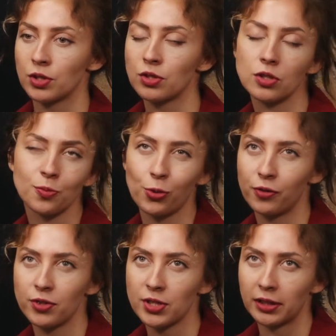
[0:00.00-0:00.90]
знаете, из
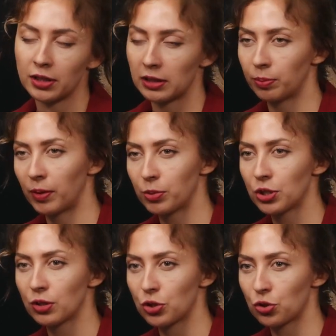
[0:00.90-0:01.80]
пульверизатора
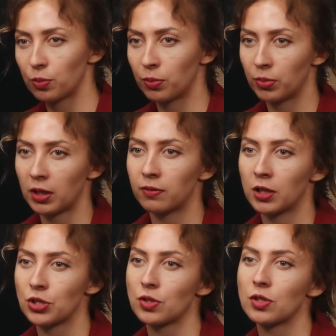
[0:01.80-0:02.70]
попшикать, чтобы была
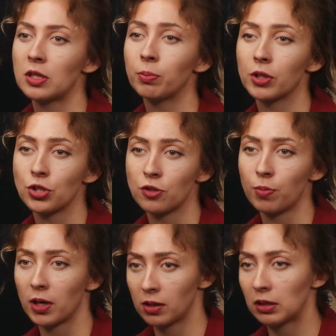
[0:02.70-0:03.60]
влажность, и положить в
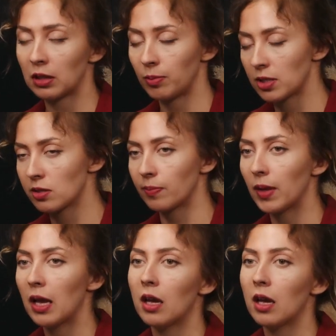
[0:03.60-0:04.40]
прохладное место.